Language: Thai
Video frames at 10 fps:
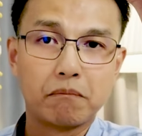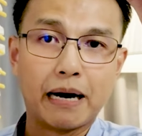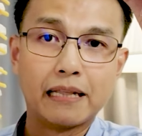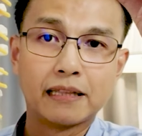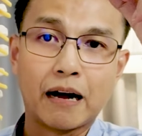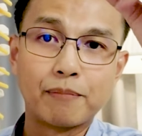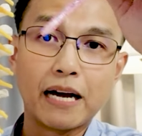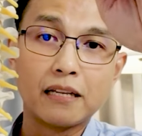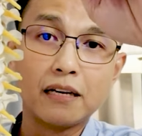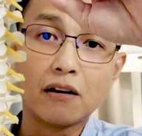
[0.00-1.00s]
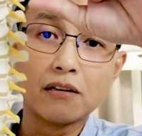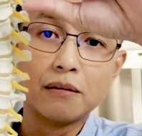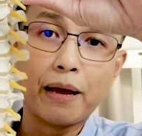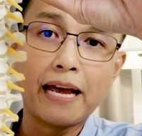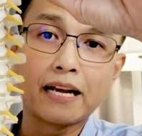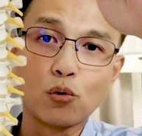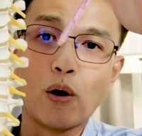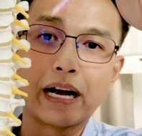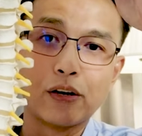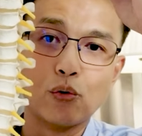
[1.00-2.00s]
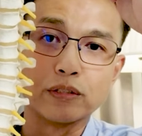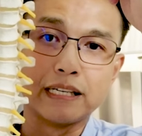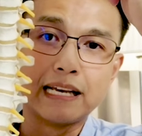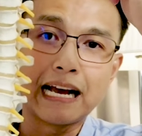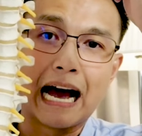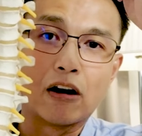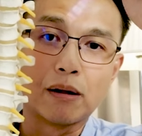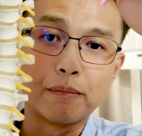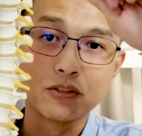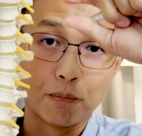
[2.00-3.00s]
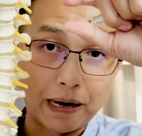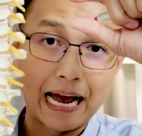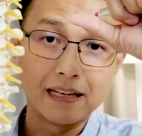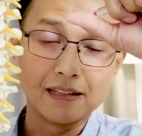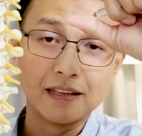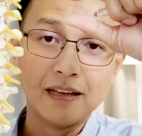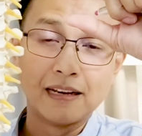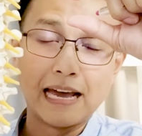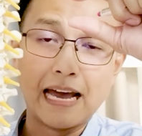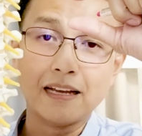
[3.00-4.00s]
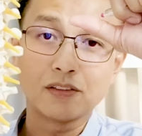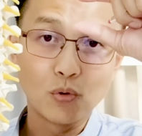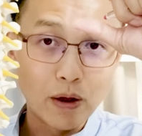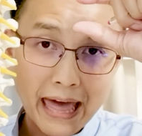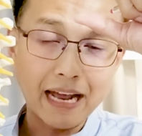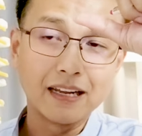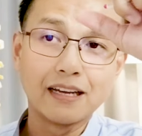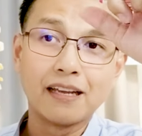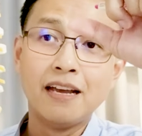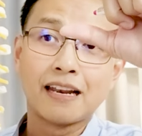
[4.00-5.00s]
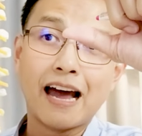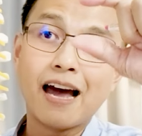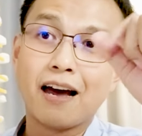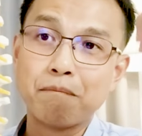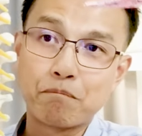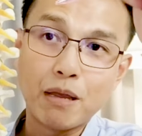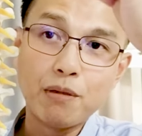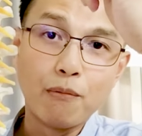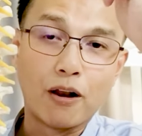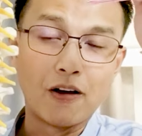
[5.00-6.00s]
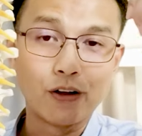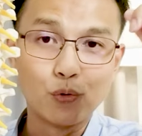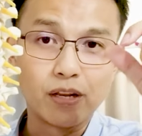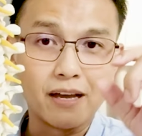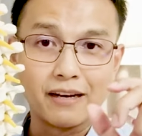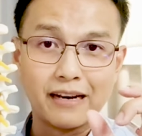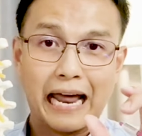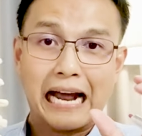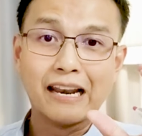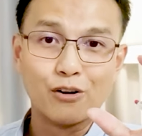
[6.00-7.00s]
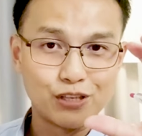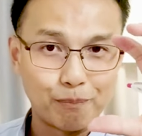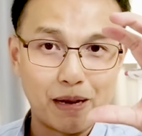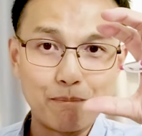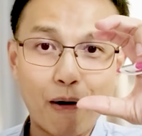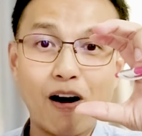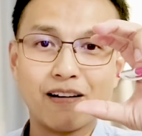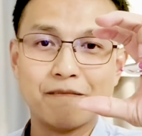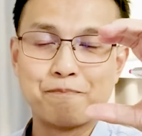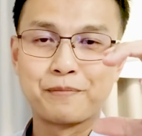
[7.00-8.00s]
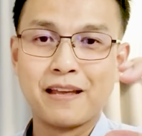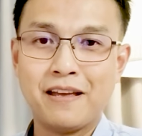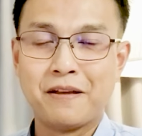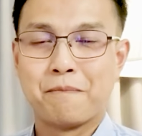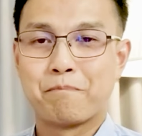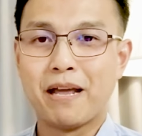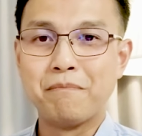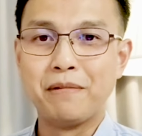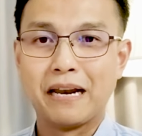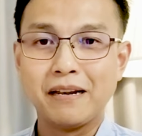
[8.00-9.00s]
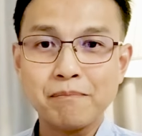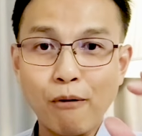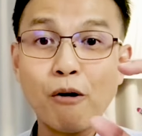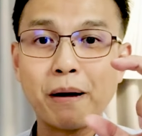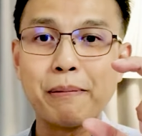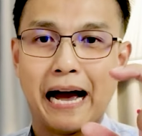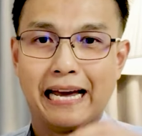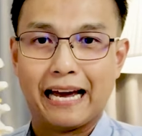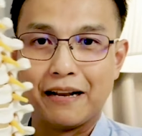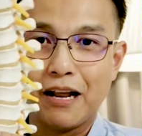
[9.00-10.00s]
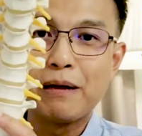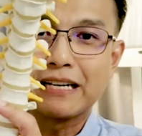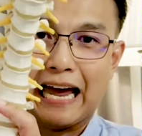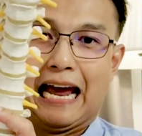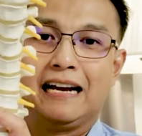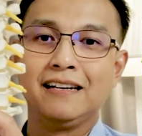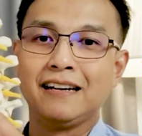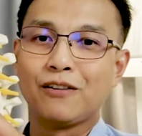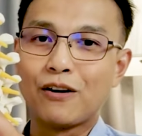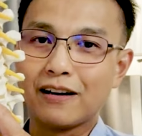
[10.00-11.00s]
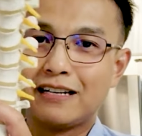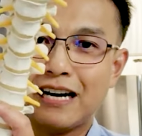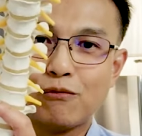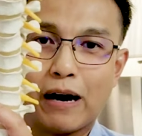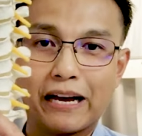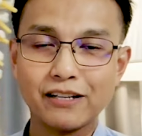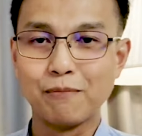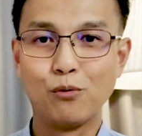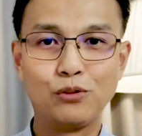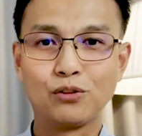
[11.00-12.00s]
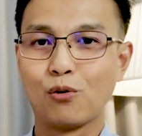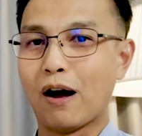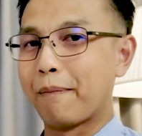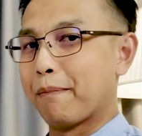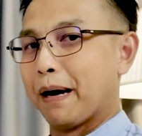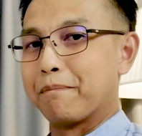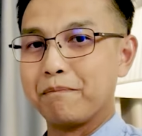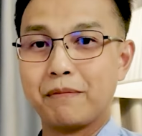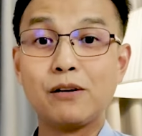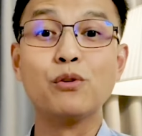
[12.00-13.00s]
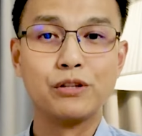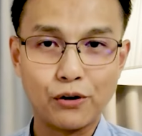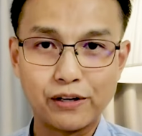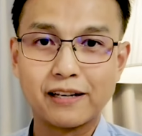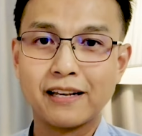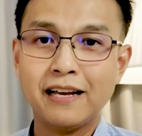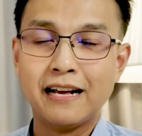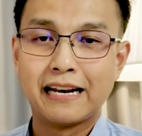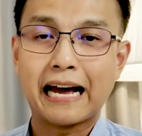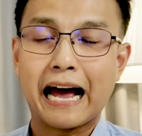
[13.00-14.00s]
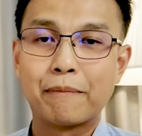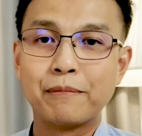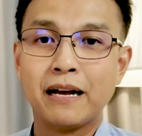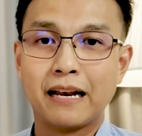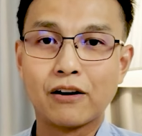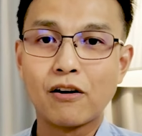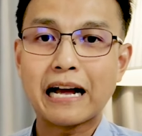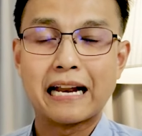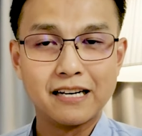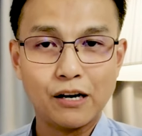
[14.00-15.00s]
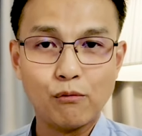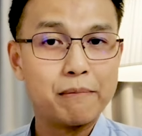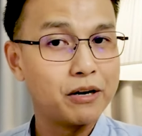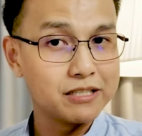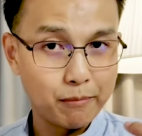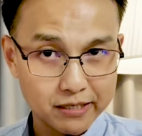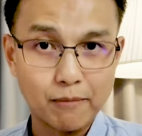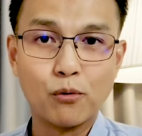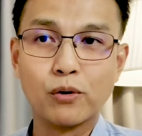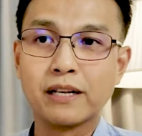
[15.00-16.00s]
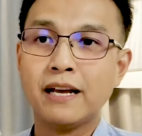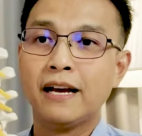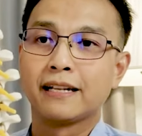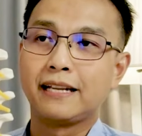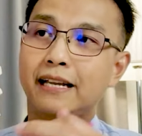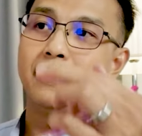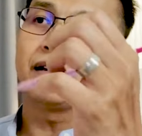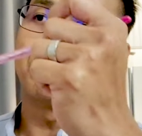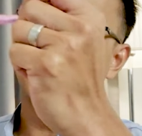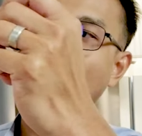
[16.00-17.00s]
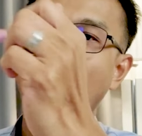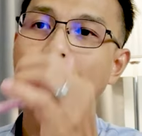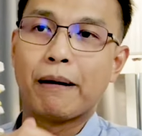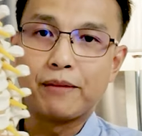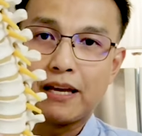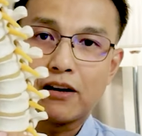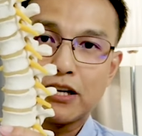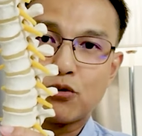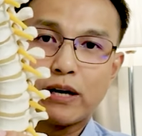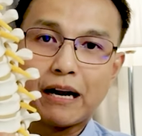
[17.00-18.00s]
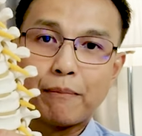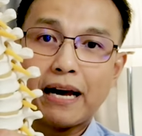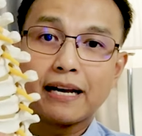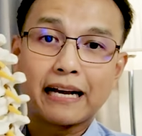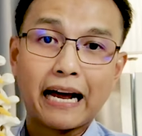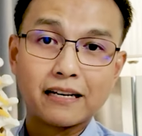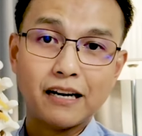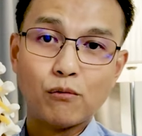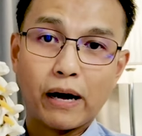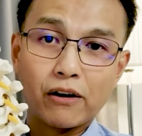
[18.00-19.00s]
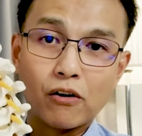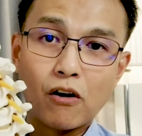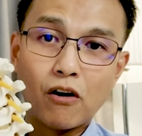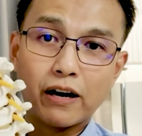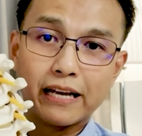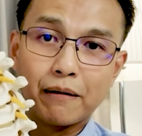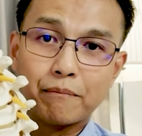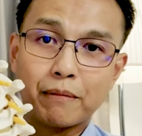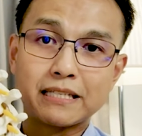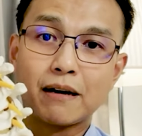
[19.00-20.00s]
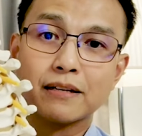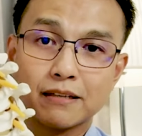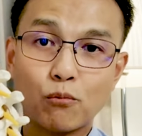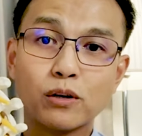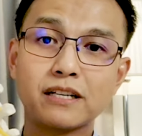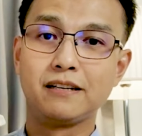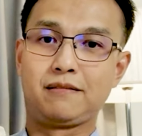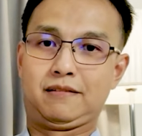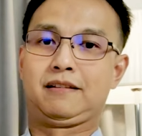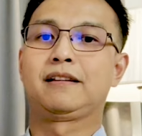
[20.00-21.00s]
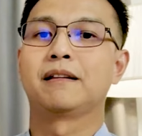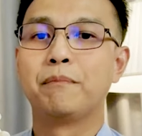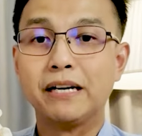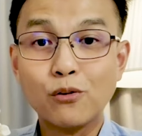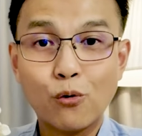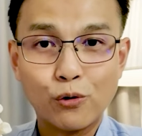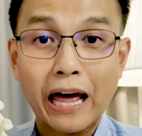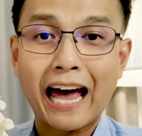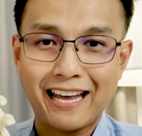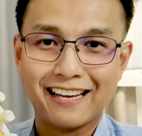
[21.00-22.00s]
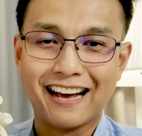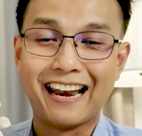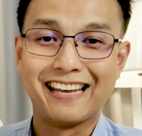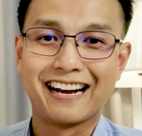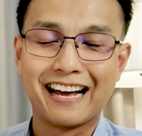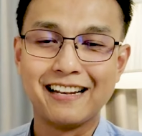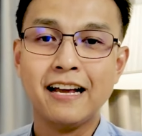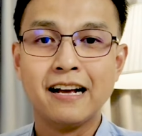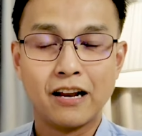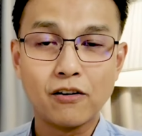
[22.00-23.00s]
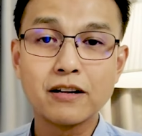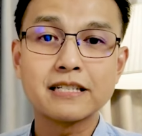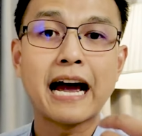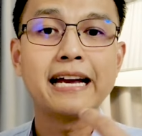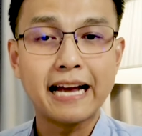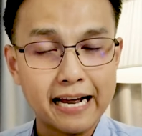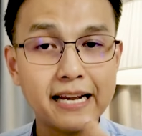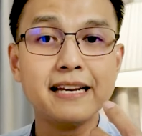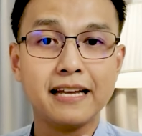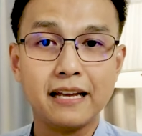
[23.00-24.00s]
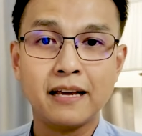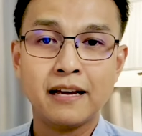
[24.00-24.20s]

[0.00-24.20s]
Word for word: มันทำหน้าที่ก็คือไม่ให้ตัวกระดูกสีขาวนะมันสบกันนะตัวแรกเลย ถ้าไม่มีหมอนรองกระดูกเนี่ยหลังเราจะเป็นป้องเป็นเหมือนป้องไม้ไผ่อะแล้วมันแข็ง แล้วก็เคลื่อนไหวก็จะหมุนตัวไปแบบเหมือนหุ่นยนต์นะครับ แล้วก็การเคลื่อนไหวมันก็จะไม่สมูท ทีนี้มีข้อแบบนี้ก็จะช่วยทำให้การเคลื่อนไหวของข้อเนี่ยมันจะสมูทขึ้นเหมือนงูได้อะไรอย่างนั้น แล้วก็ใช้งานได้ดี